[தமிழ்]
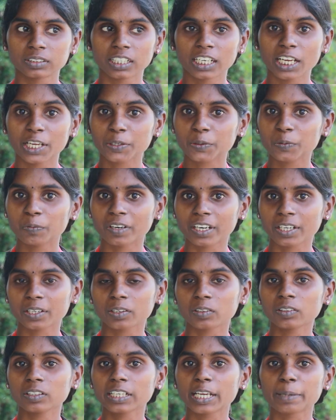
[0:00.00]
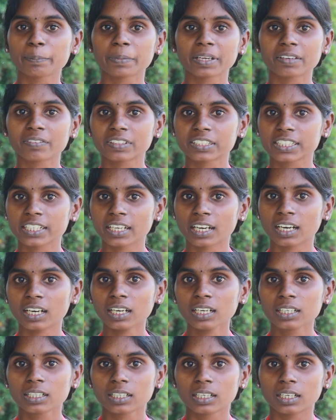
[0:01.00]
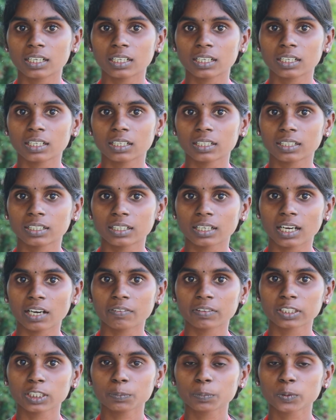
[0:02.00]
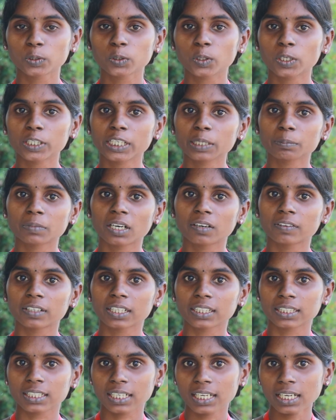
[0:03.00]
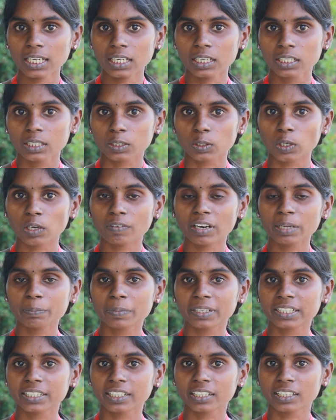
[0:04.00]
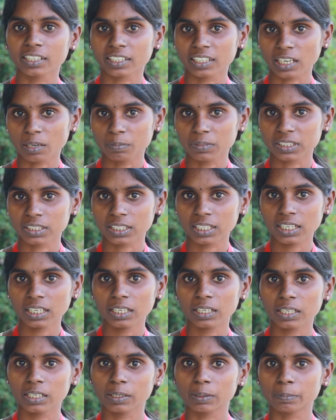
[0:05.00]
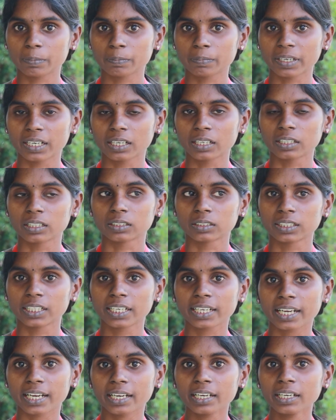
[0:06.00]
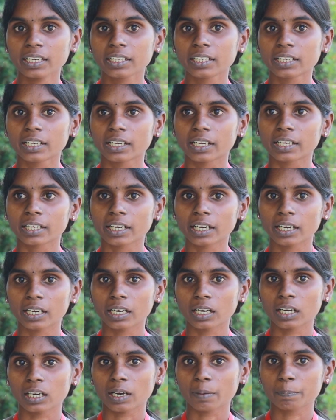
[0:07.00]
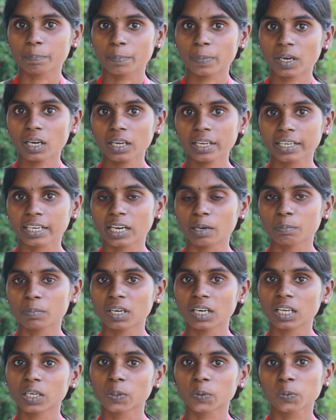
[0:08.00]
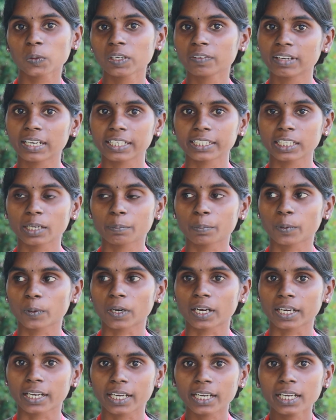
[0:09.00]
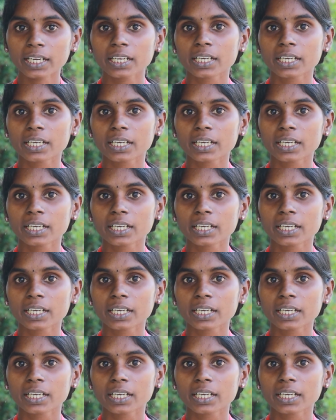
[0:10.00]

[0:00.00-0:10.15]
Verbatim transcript: எல்லாருக்கும் வணக்கம் என் பேர் விஜயா நான் வந்து புதுக்கோட்டை மாவட்டத்தில் குளவாய்பட்டி என்ற கிராமத்தில் ப இருக்கேன் எங்கள் அப்பா எங்கள் அம்மாலாம் கூலி வேலைக்கு தான் போகிறாங்க